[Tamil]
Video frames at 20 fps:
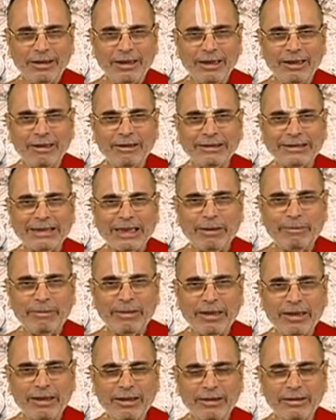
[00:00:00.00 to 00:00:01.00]
இன்னும் சில
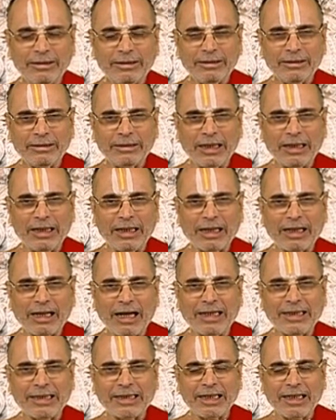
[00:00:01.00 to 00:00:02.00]
பேர் நல்ல
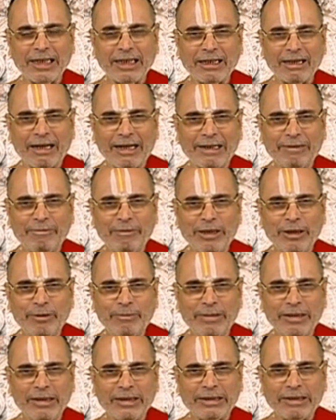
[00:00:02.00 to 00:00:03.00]
காட்சிகளை காண
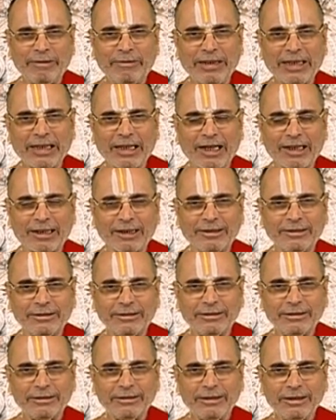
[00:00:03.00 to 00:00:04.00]
வேண்டும் என்று தவிக்கிறார்கள்
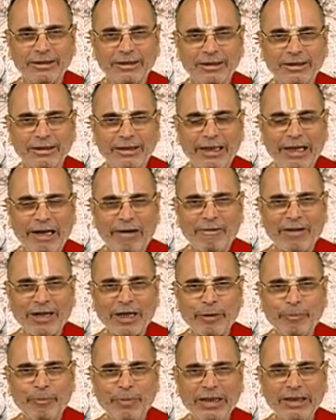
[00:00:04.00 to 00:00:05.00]

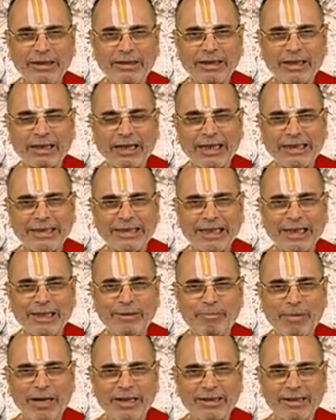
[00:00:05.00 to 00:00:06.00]
அவர்களுக்கு பிடித்த காட்சிகளை
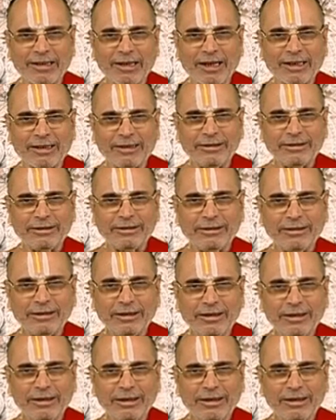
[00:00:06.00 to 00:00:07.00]
பார்க்கிறார்கள்
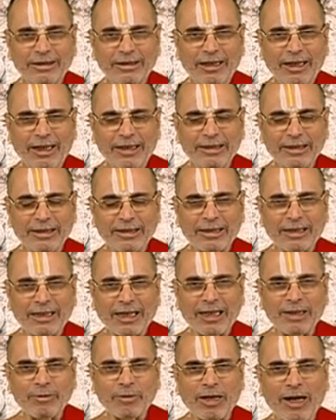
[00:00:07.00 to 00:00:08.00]
அது
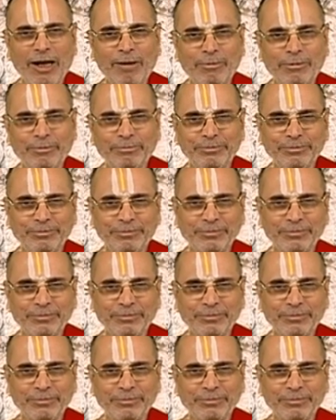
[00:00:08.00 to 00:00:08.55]
கண் காமம்